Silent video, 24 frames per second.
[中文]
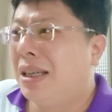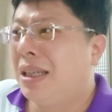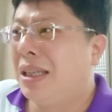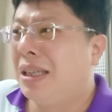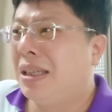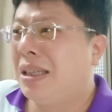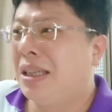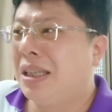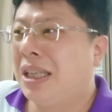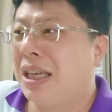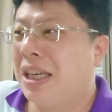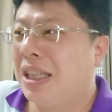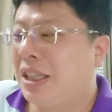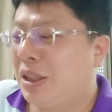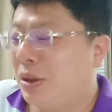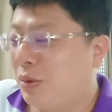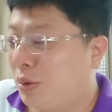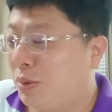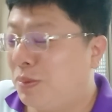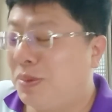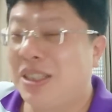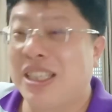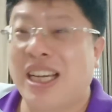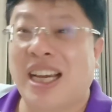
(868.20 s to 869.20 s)
你的
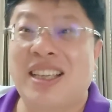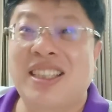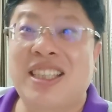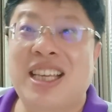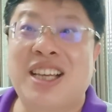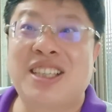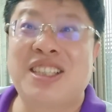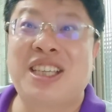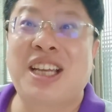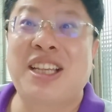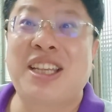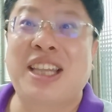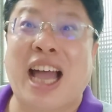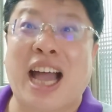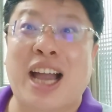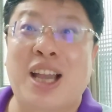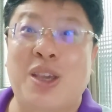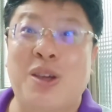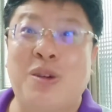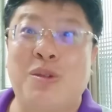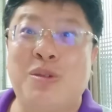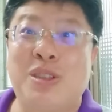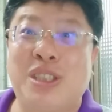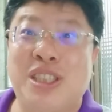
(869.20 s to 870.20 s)
我不讲上山打
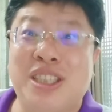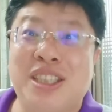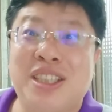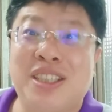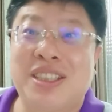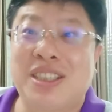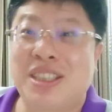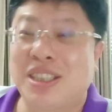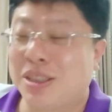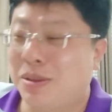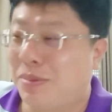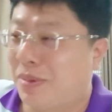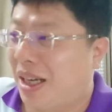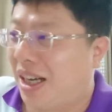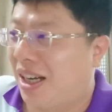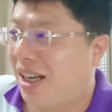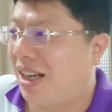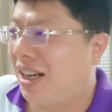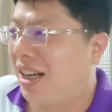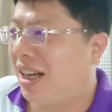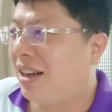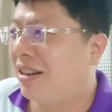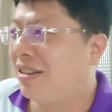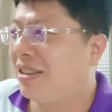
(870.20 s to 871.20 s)
游击的事
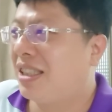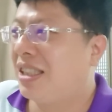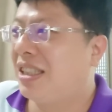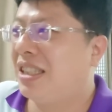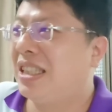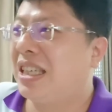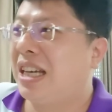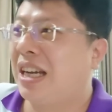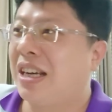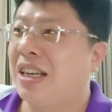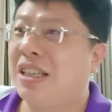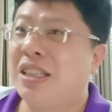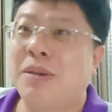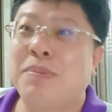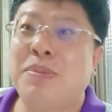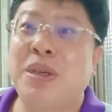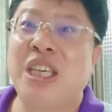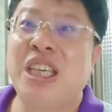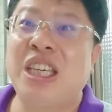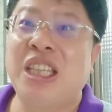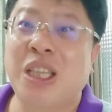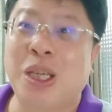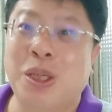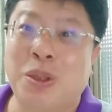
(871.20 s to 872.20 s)
吗？还要讲那些
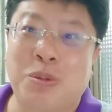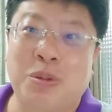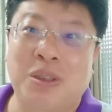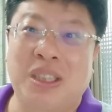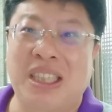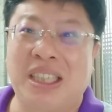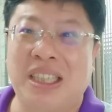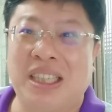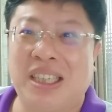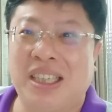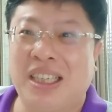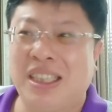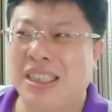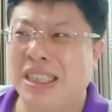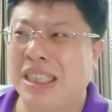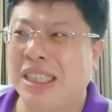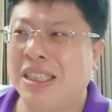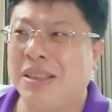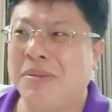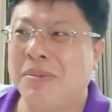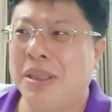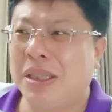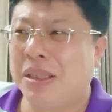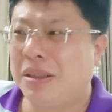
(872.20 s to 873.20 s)
批斗的啊？
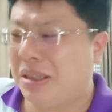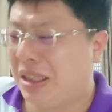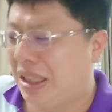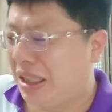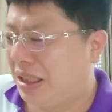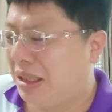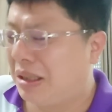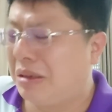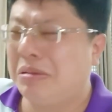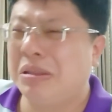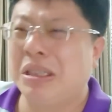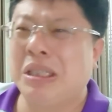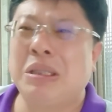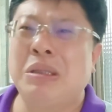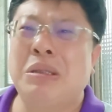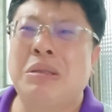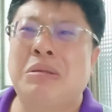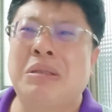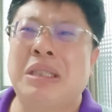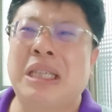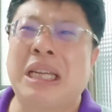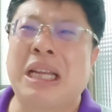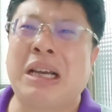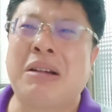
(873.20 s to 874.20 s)
整天批斗你都已经
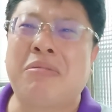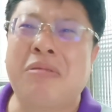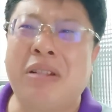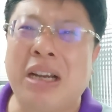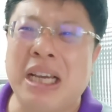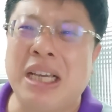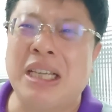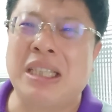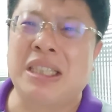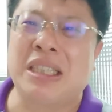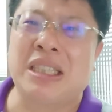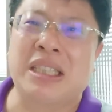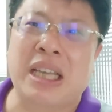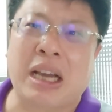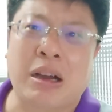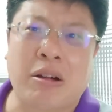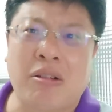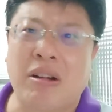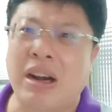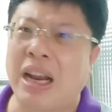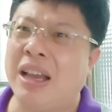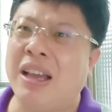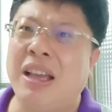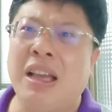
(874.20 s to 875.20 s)
坐在那位置上，
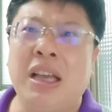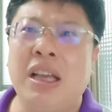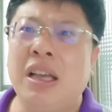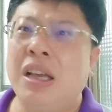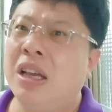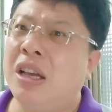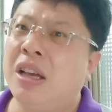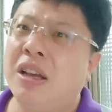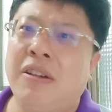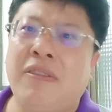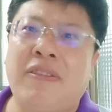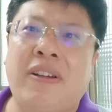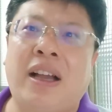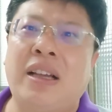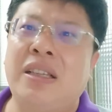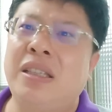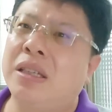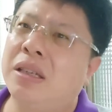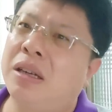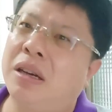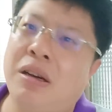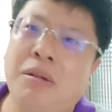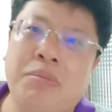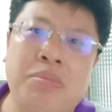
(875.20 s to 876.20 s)
后来发
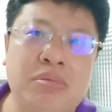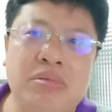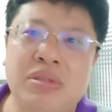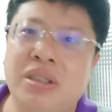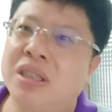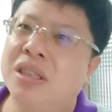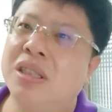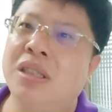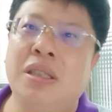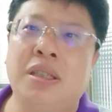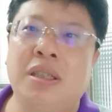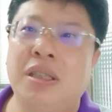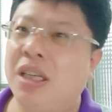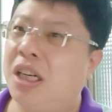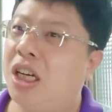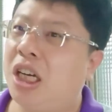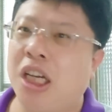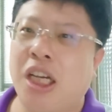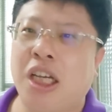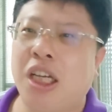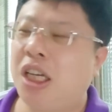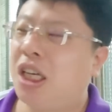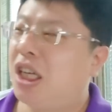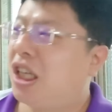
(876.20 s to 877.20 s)
现哈不是
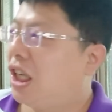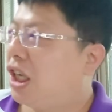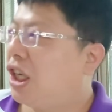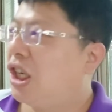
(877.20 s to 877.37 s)
哈，